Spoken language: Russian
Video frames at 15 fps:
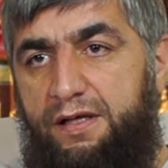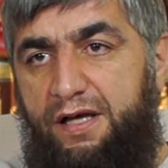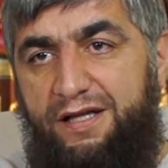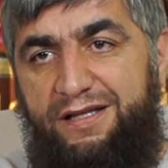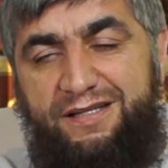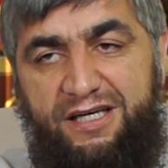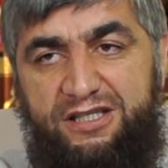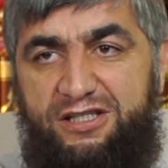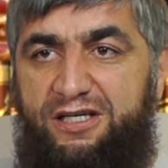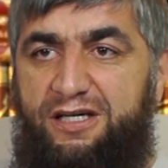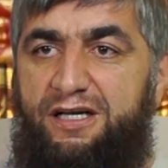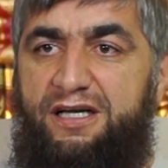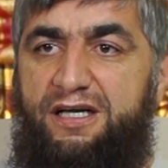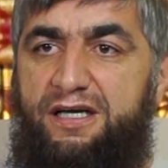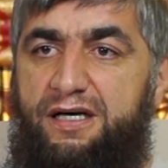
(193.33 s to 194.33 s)
Это наша
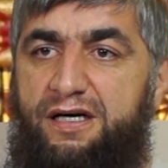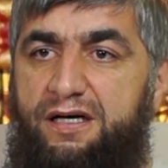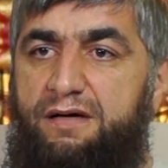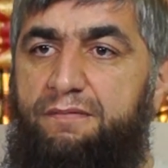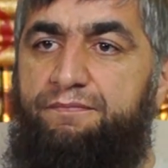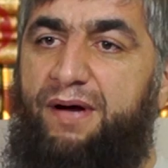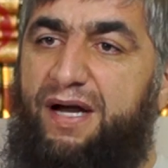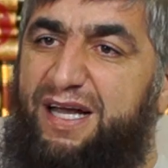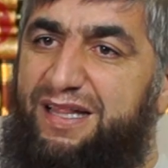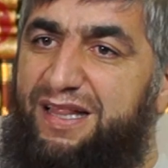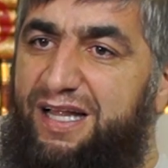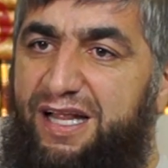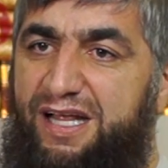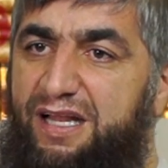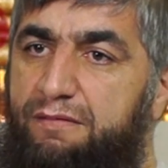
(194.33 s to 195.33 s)
религия.
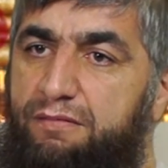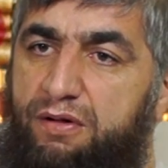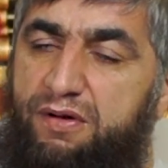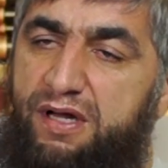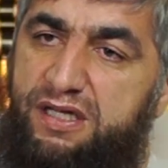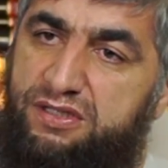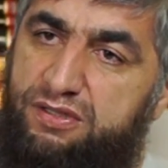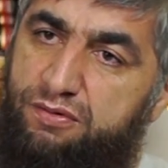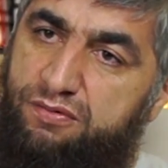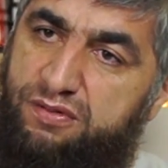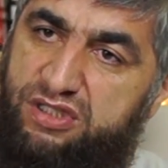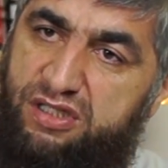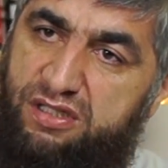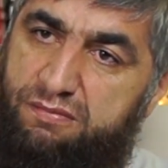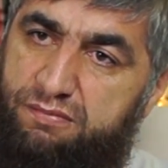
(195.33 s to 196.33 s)
Поклонением является
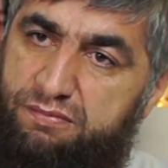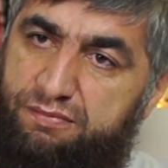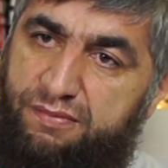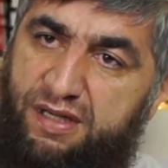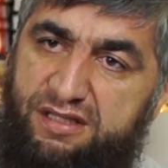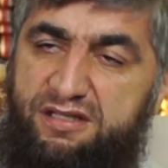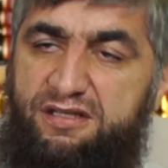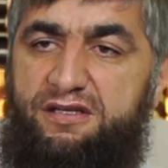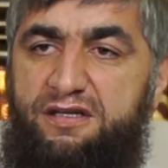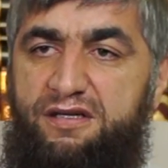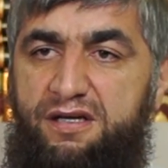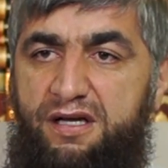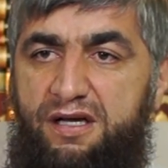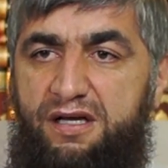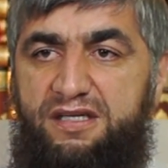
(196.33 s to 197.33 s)
уважением матери.
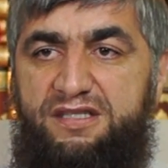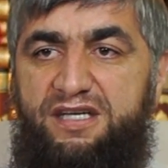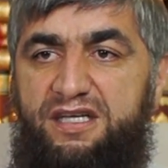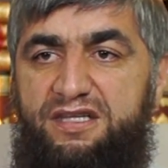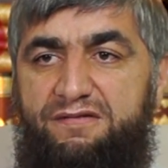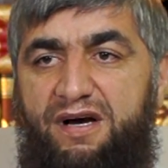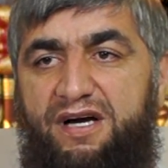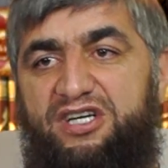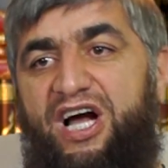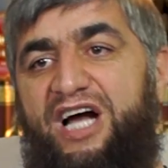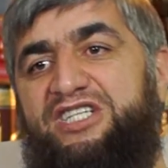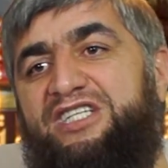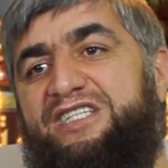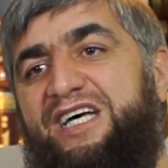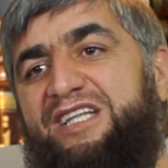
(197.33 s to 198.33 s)
Из-за этого
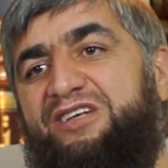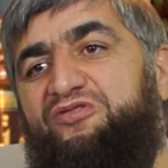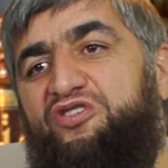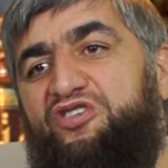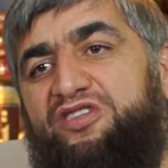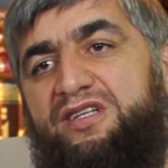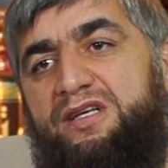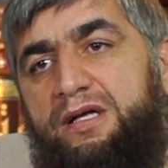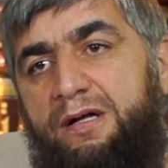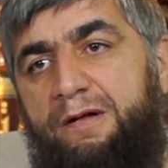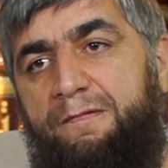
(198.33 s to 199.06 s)
ожидать год.